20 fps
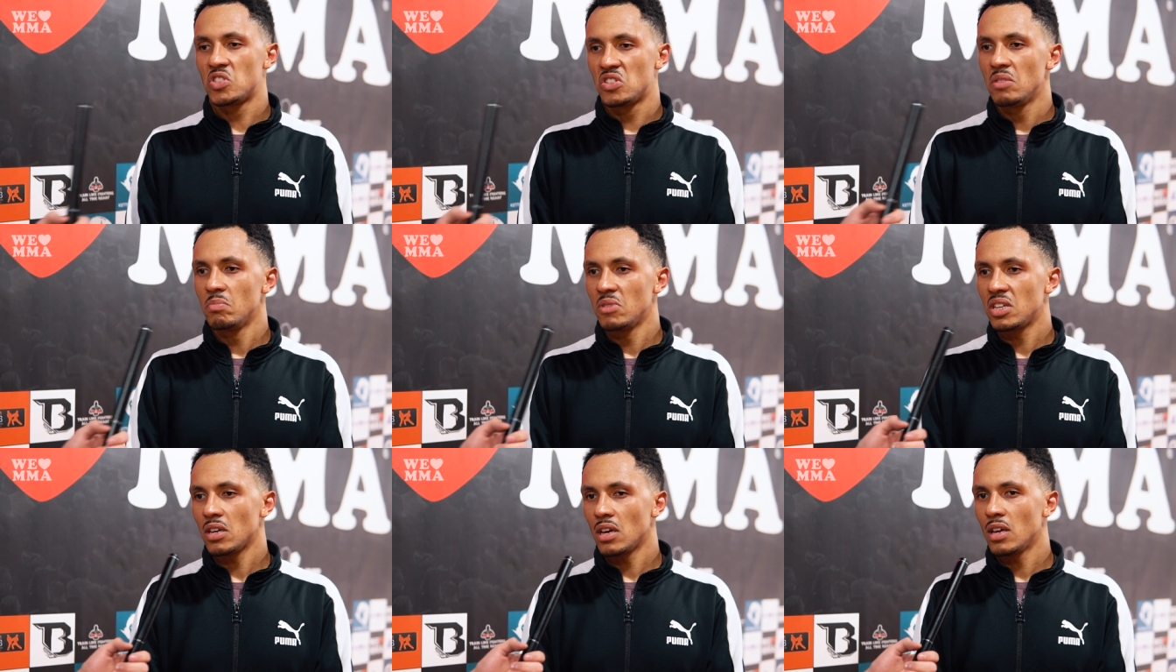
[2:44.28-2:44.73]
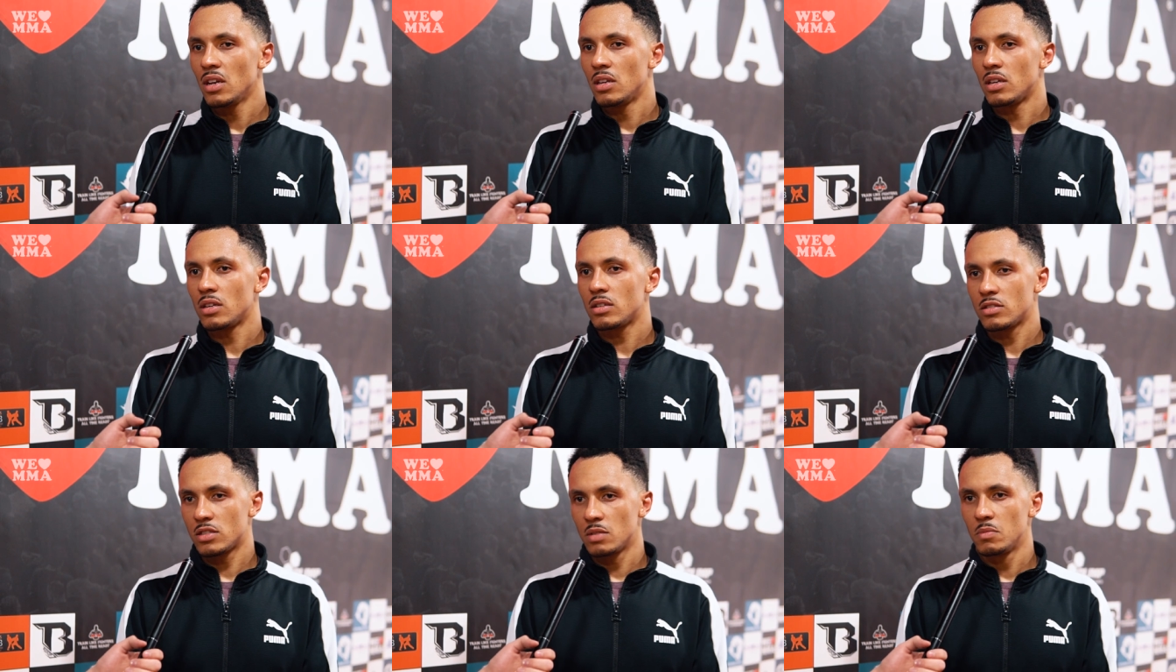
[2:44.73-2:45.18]
Ziemlich
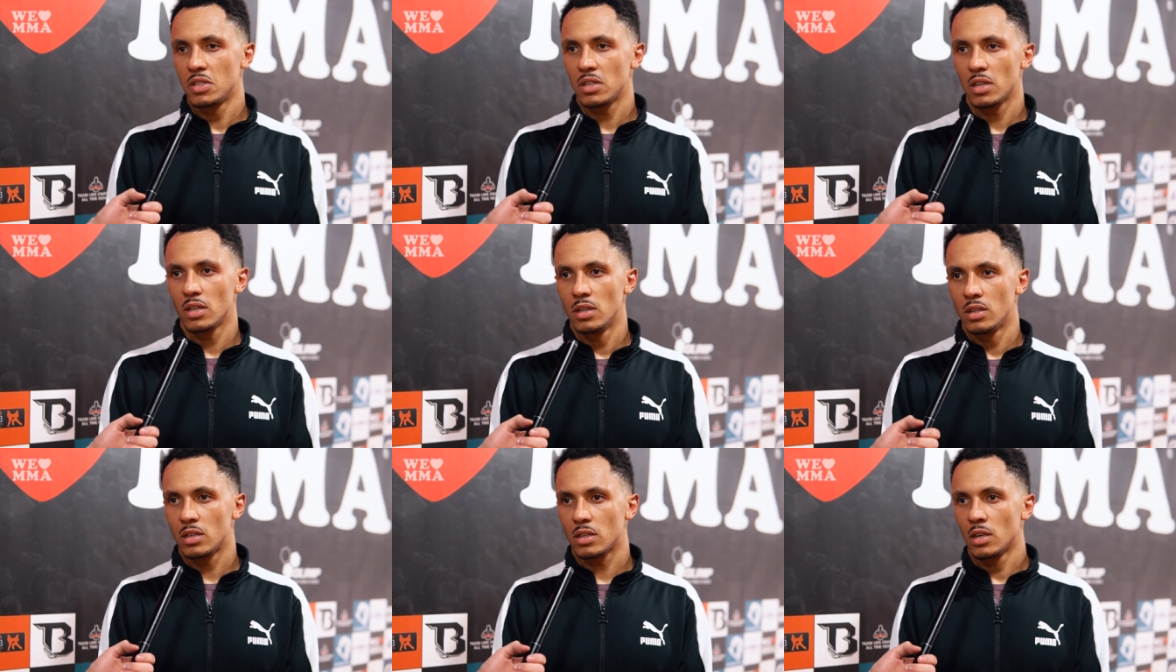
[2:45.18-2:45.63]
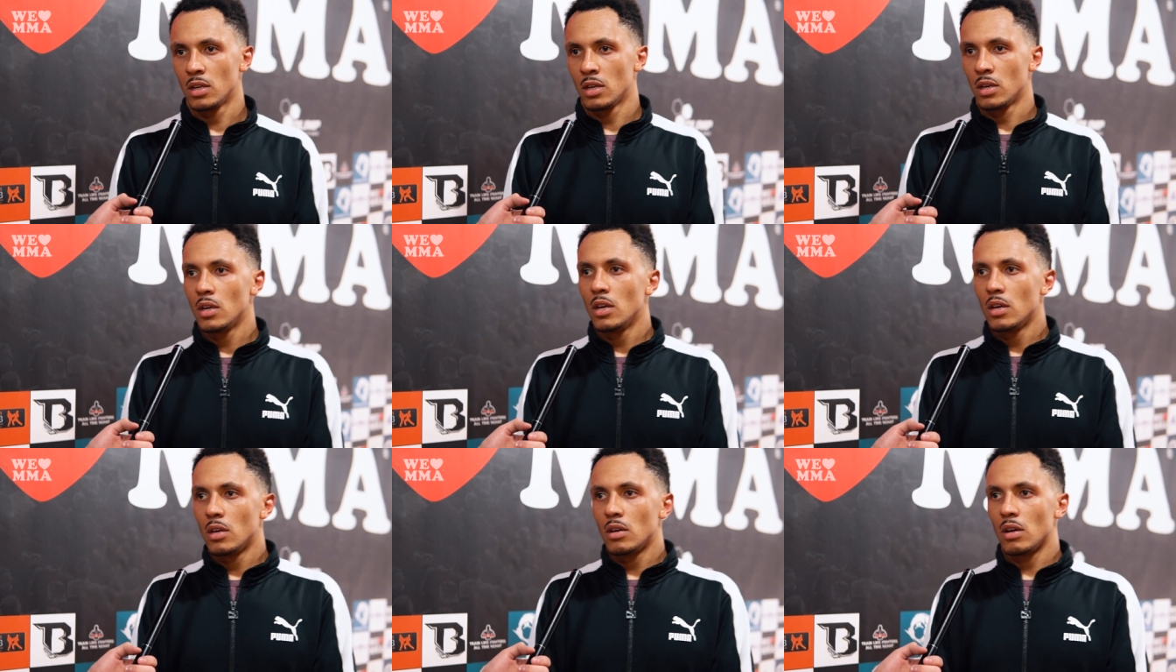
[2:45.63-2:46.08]
ähnlich, ziemlich ähnlich.
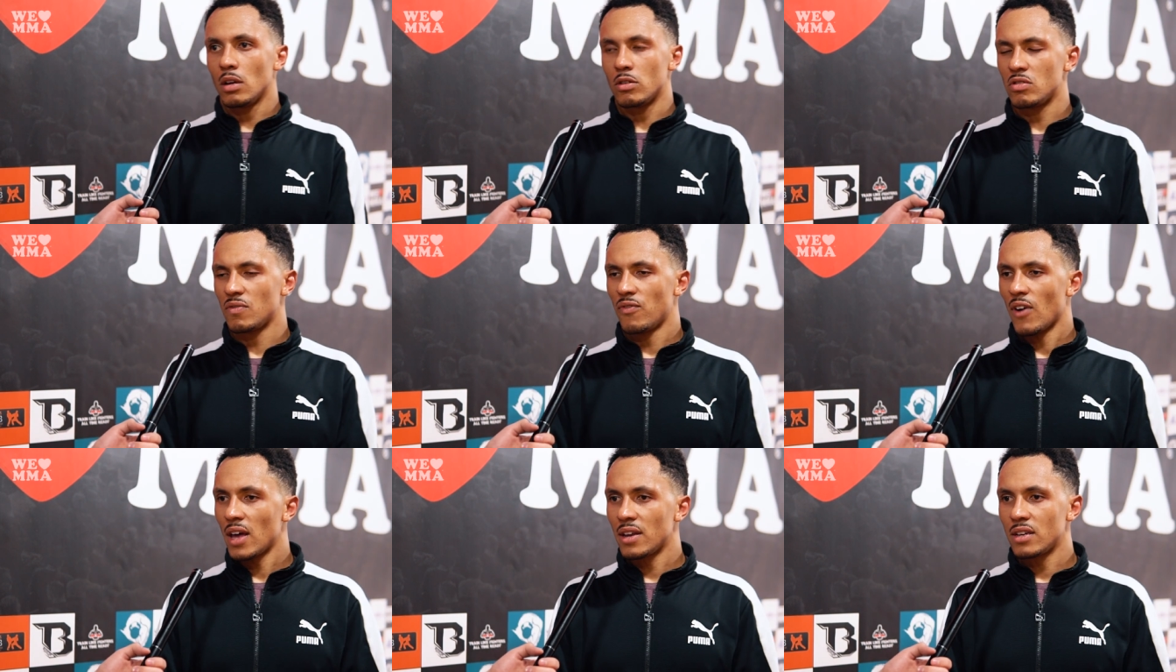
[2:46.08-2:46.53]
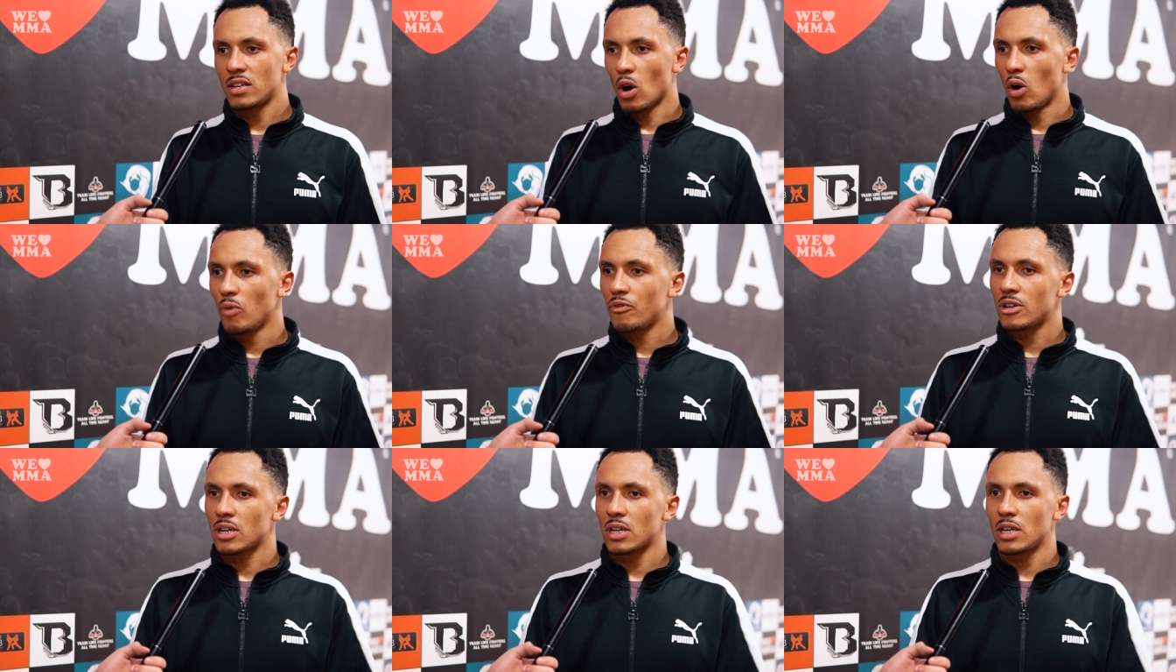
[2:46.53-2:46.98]
Also ich war nicht
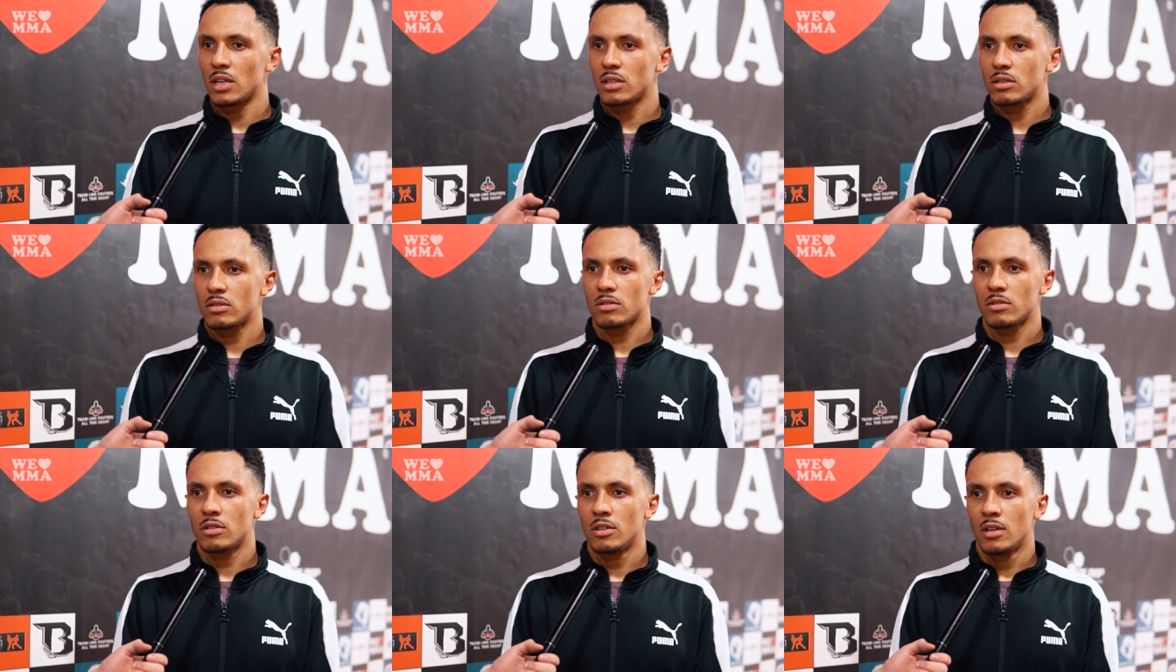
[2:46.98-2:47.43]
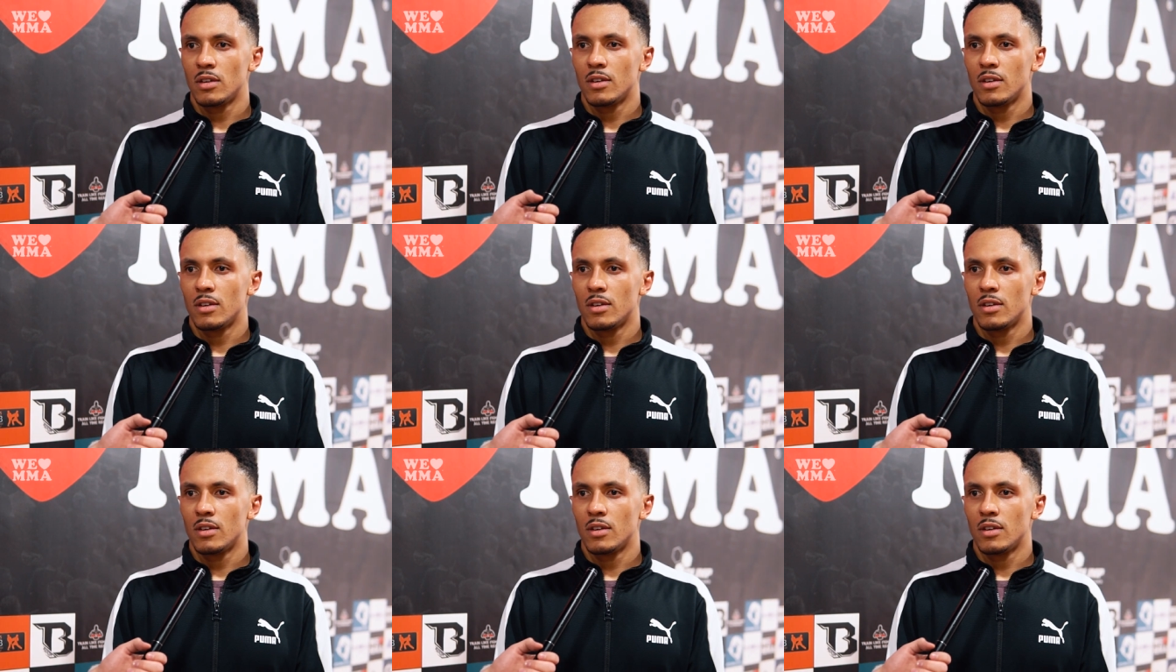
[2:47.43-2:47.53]
aufgeregt.